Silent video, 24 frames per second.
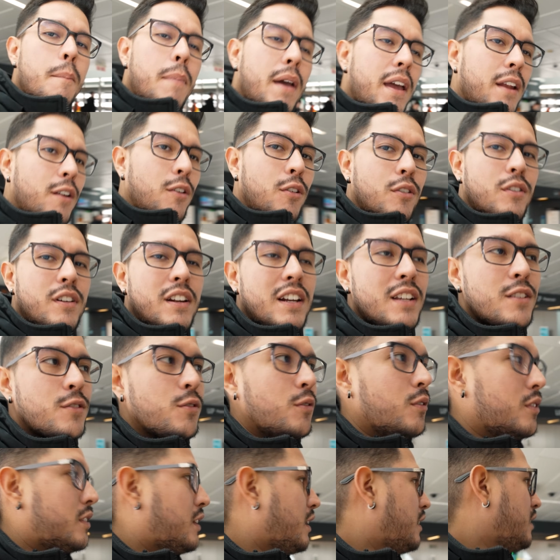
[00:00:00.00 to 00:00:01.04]
pero
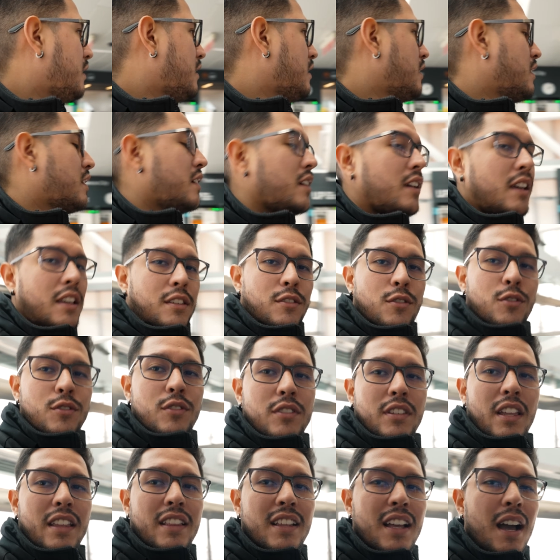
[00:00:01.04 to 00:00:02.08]
resulta que si
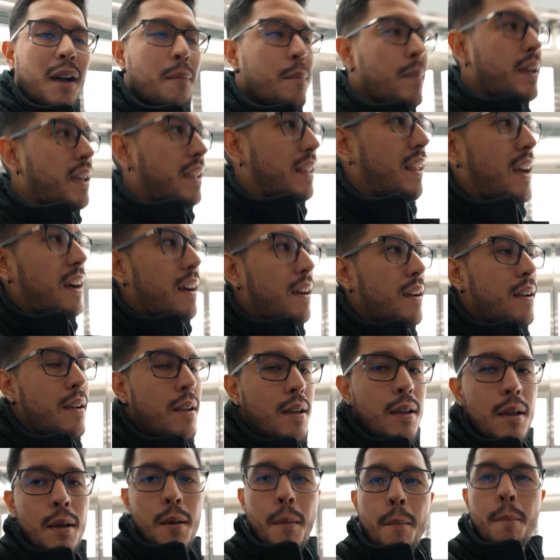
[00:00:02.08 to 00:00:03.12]
usted camina
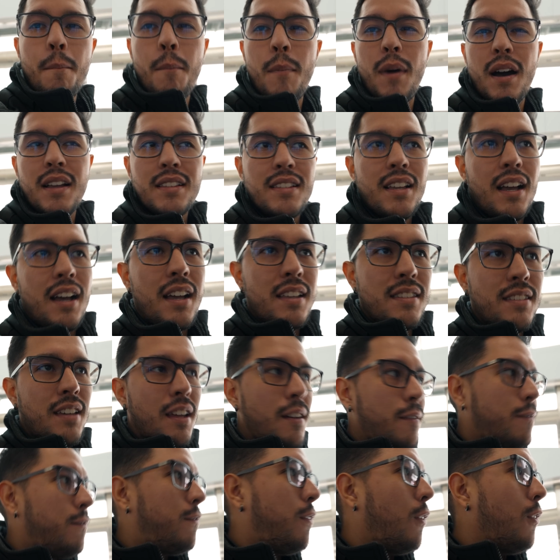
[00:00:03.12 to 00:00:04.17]
más hacia
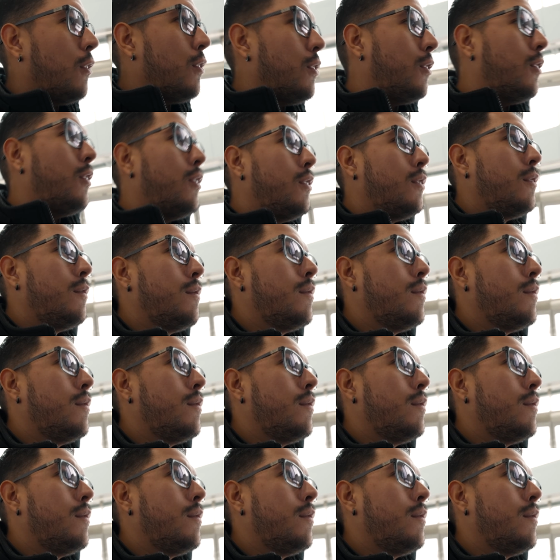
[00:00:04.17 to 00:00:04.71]
el fondo,